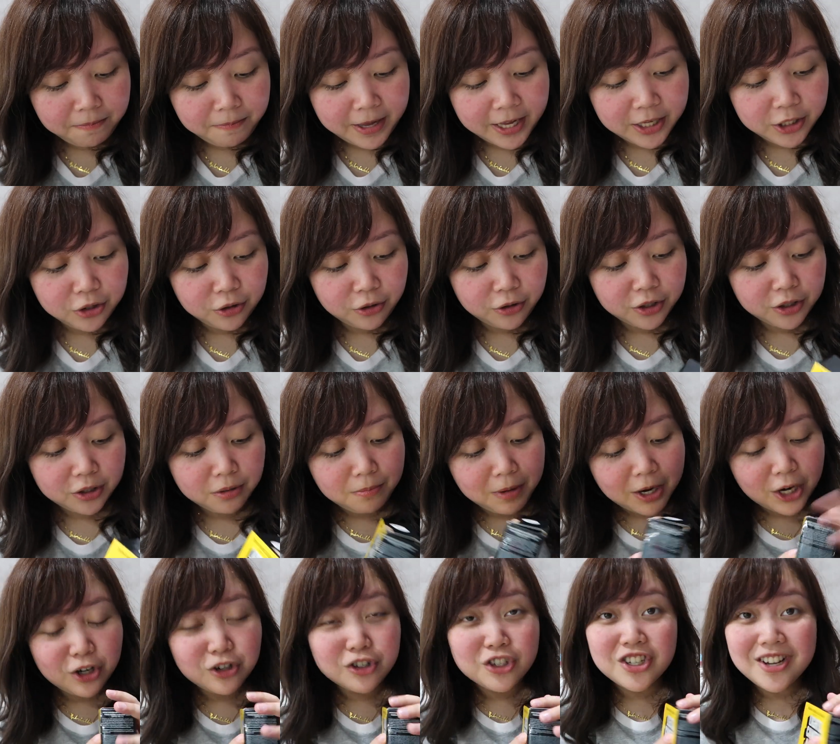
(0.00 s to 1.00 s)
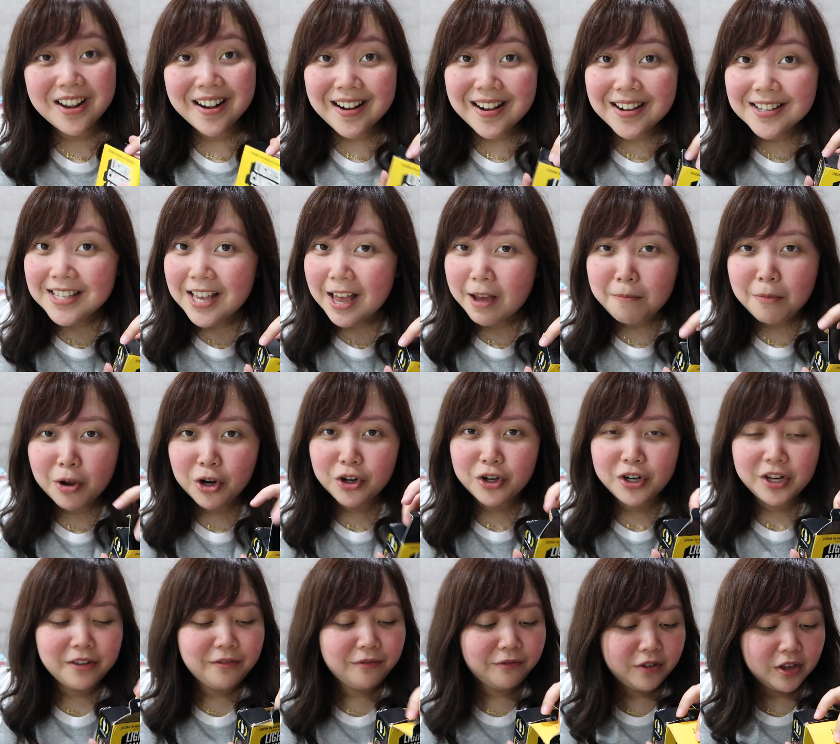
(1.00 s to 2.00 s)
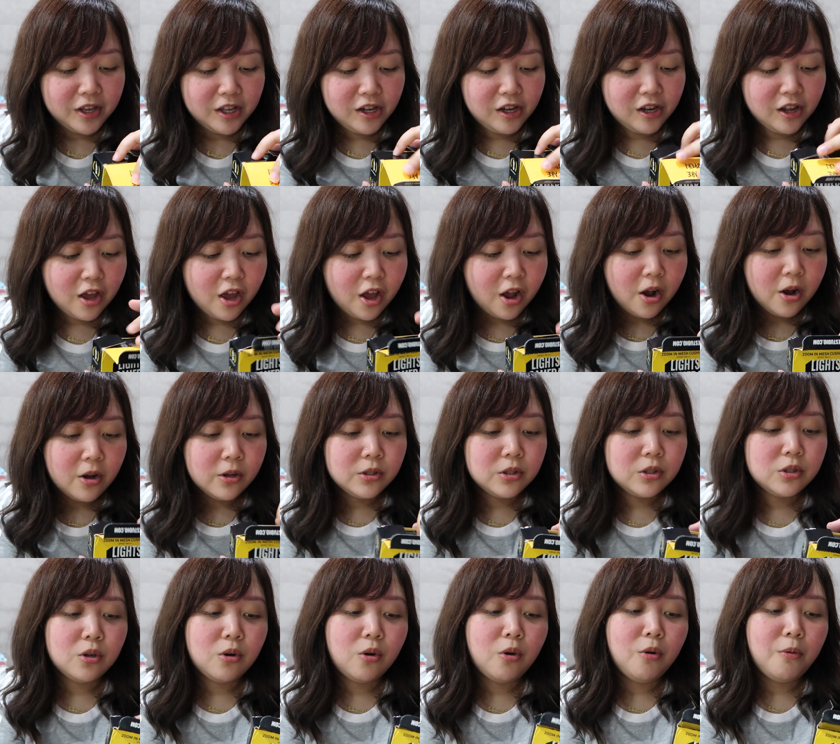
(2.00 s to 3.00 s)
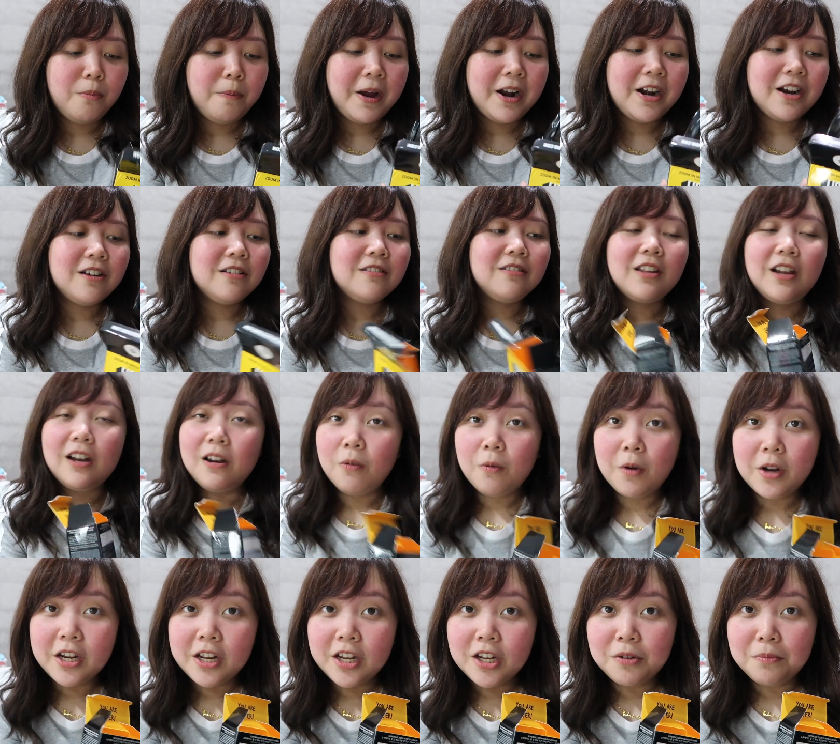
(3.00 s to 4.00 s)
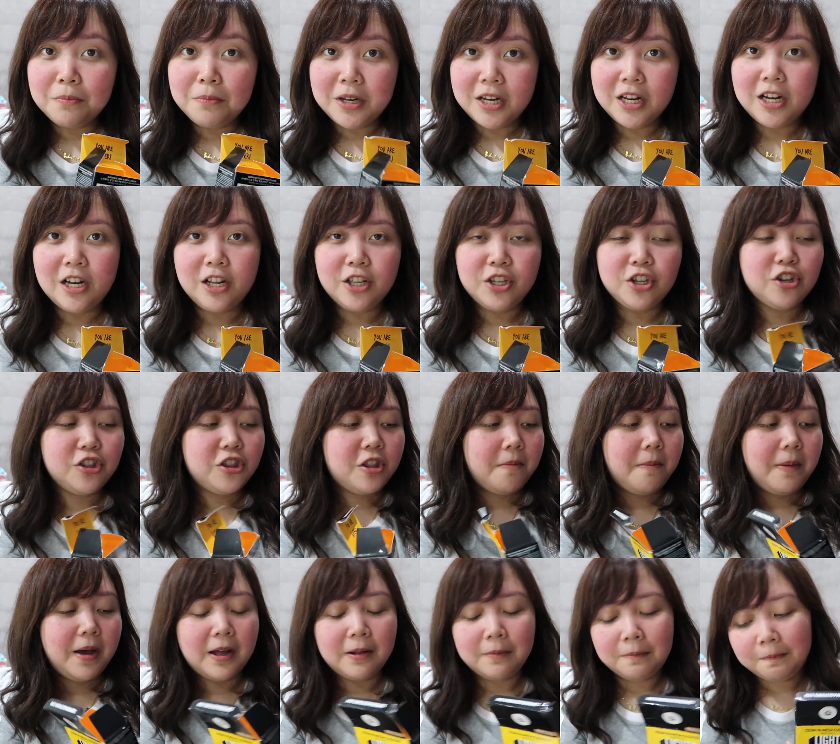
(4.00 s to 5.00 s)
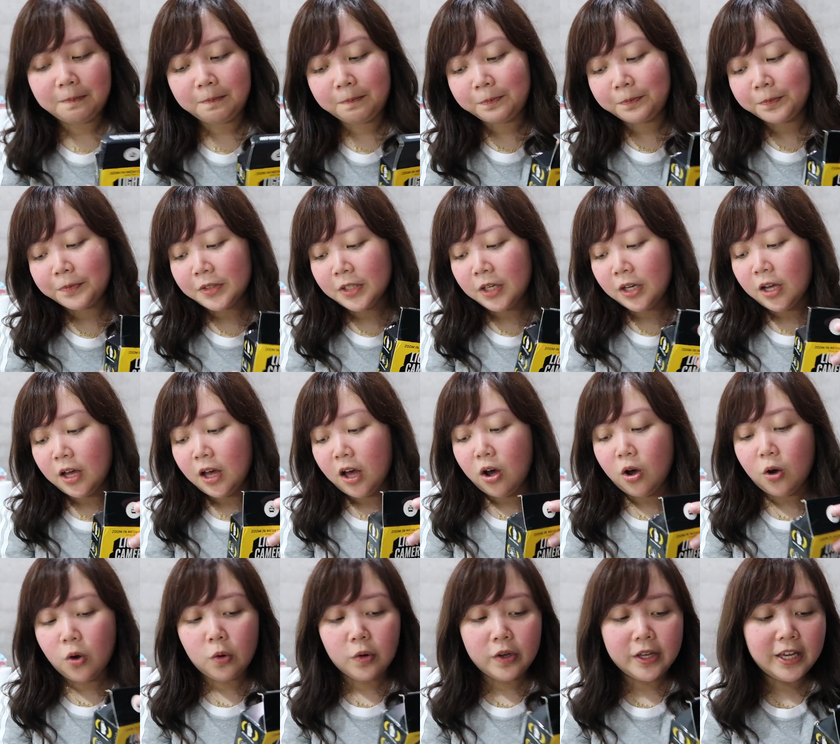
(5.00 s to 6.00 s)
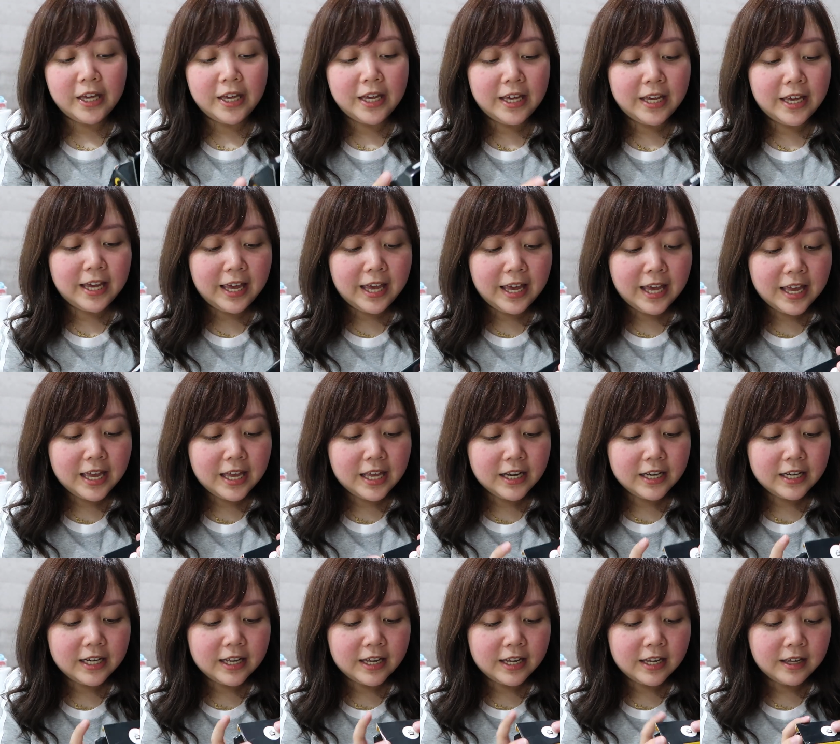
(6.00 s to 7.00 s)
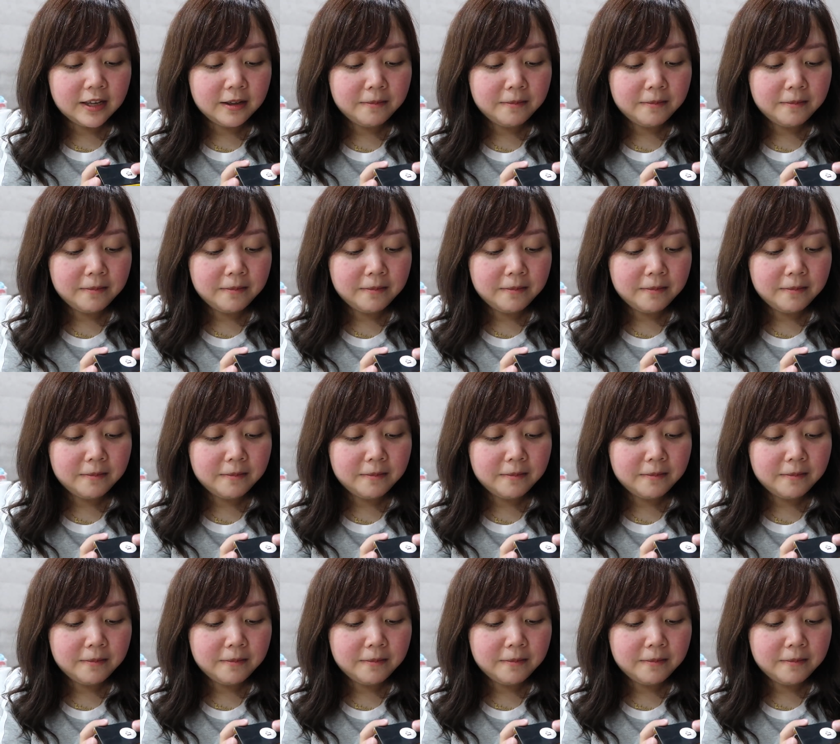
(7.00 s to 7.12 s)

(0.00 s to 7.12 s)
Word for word: pesos, meron siyang kasamang refill. So parang dalawa na yung binili nyo, ba? Diba? Okay, and